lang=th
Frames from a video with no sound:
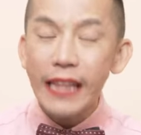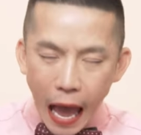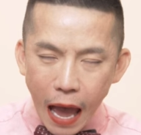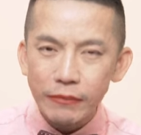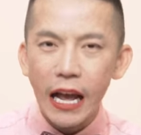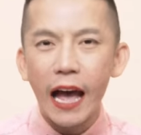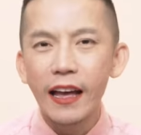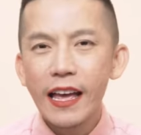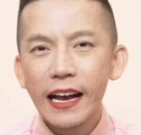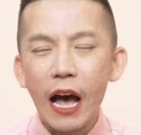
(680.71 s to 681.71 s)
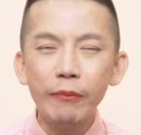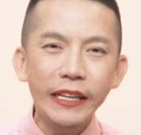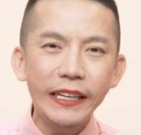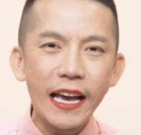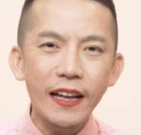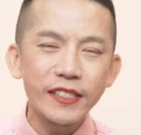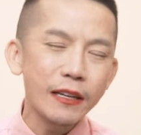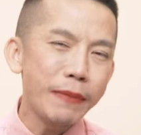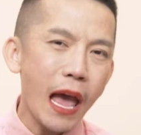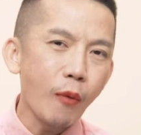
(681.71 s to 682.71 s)
ตามค่ะคำนี้เนี่ยจึง
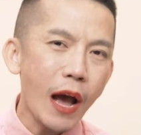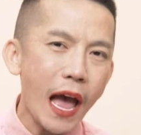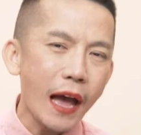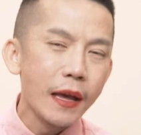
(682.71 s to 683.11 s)
แปลว่า